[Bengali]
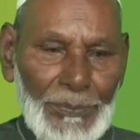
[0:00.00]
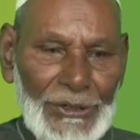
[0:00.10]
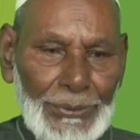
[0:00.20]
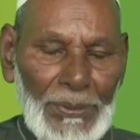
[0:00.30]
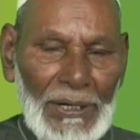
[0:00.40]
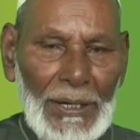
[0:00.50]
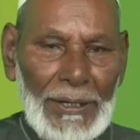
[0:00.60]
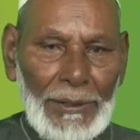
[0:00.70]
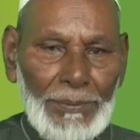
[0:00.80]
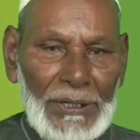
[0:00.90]
বিসমিল্লাহ
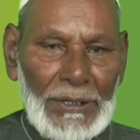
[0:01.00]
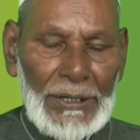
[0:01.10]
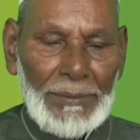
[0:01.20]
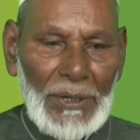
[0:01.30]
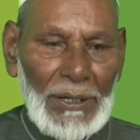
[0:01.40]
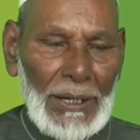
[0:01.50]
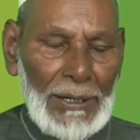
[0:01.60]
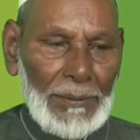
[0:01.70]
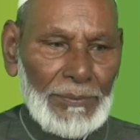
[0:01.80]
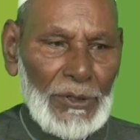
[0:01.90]
রহমান রাহিম
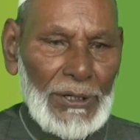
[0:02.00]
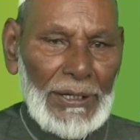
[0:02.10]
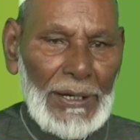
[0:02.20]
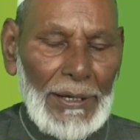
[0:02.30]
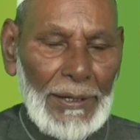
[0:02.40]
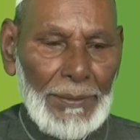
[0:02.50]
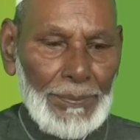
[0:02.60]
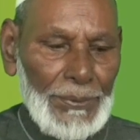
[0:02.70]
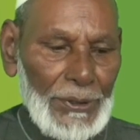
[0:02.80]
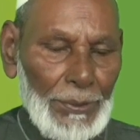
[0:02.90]
আলহামদুলিল্লাহ
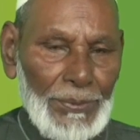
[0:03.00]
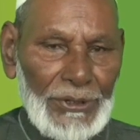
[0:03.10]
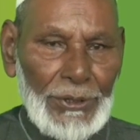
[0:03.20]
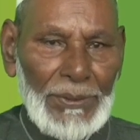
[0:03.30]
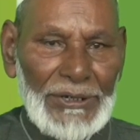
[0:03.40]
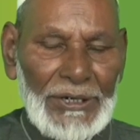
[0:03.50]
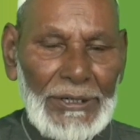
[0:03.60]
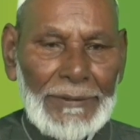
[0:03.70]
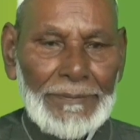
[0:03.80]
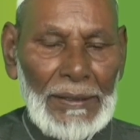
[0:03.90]
প্রিয় বিশ্ববাসী
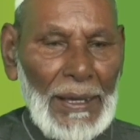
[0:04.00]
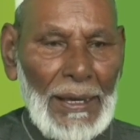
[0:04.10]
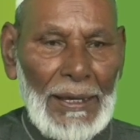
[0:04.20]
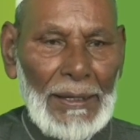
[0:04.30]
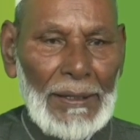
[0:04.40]
ইহা